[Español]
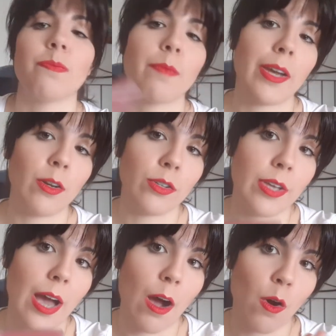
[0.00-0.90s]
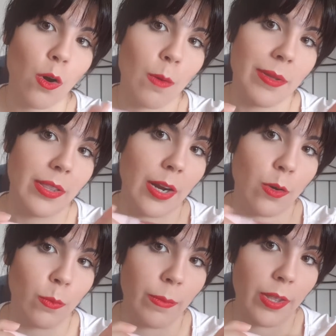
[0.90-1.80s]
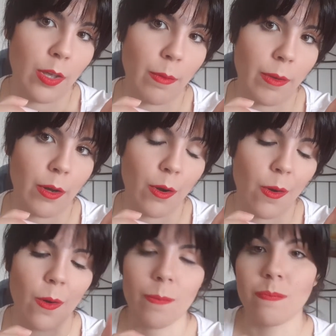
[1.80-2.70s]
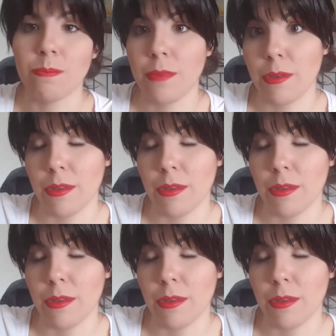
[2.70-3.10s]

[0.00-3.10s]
pero ya os comentaré en un vídeo mejor mis